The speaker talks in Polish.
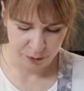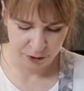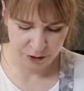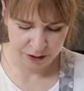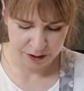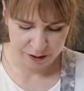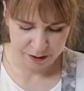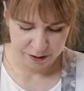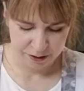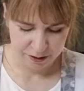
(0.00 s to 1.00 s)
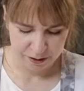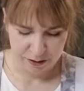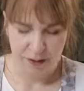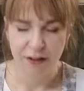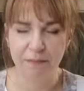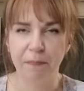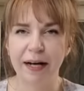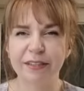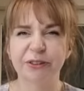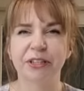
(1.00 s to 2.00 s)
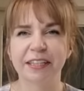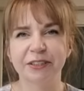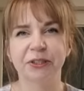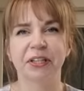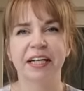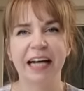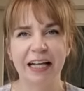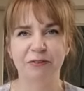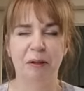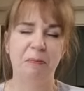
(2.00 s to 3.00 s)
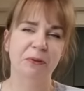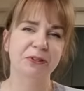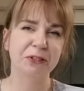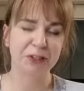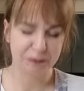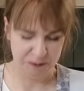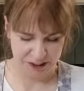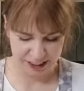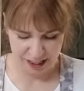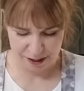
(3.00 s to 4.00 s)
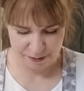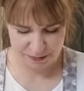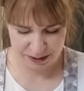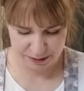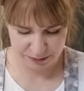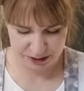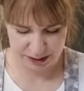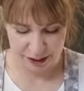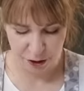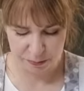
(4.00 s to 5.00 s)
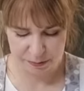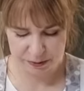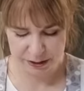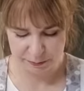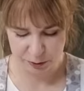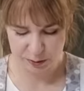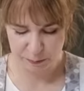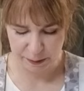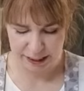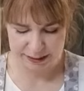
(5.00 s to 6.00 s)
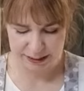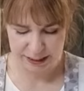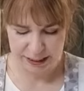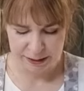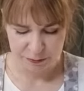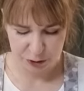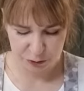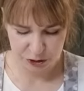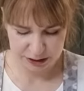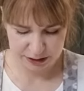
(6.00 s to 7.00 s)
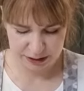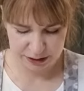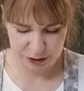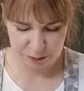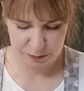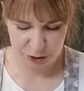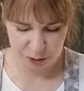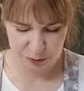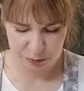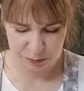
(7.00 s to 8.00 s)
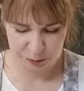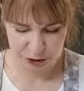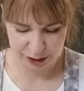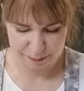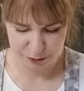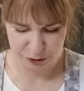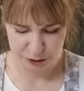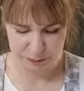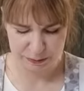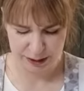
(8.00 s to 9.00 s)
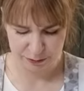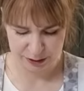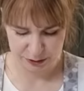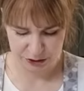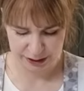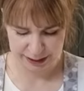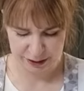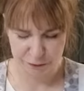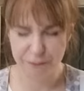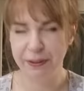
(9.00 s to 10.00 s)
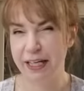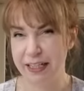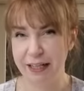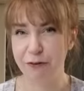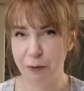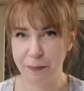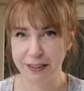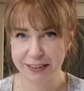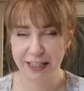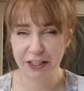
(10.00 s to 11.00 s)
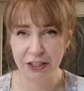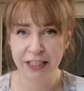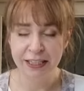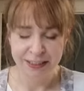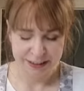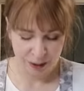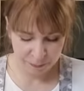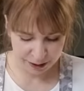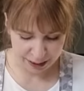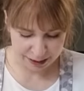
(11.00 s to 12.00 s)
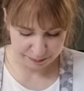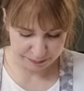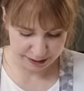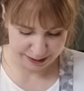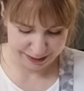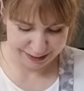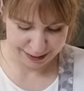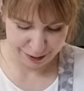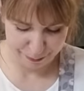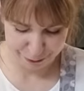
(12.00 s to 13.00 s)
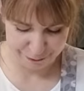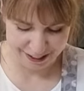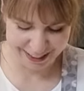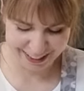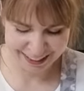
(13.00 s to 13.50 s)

bo bardzo często je jadłam, bo co się spotykałam z kimś znajomym, z kimś z pracy, to wszyscy, żeby zrobić mi przyjemność, żebym zjadła coś takiego w miarę europejskiego, zabierali mnie na schabowe.